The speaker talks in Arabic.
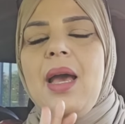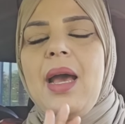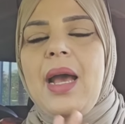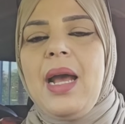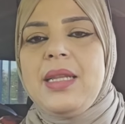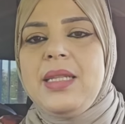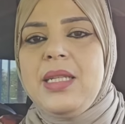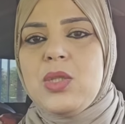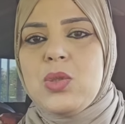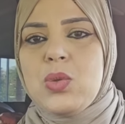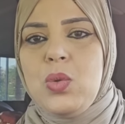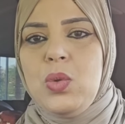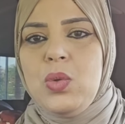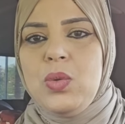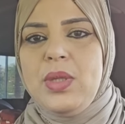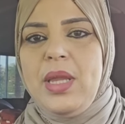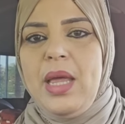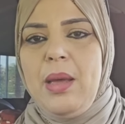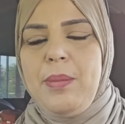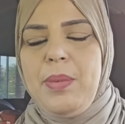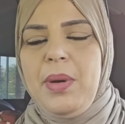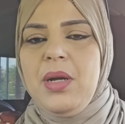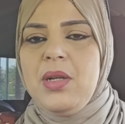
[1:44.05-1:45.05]
غادي تكون
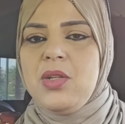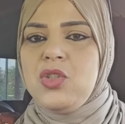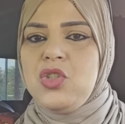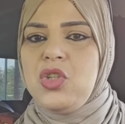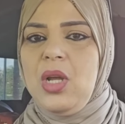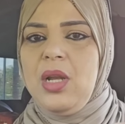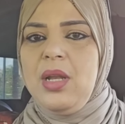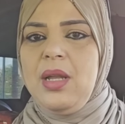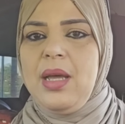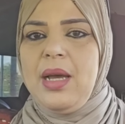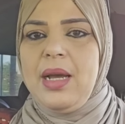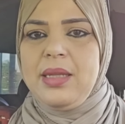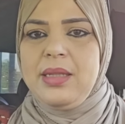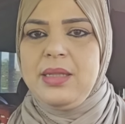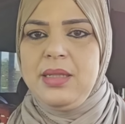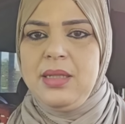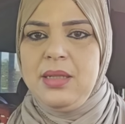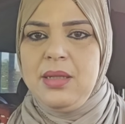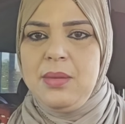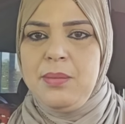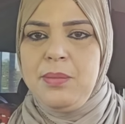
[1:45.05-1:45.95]
دابا ان شاء الله غادي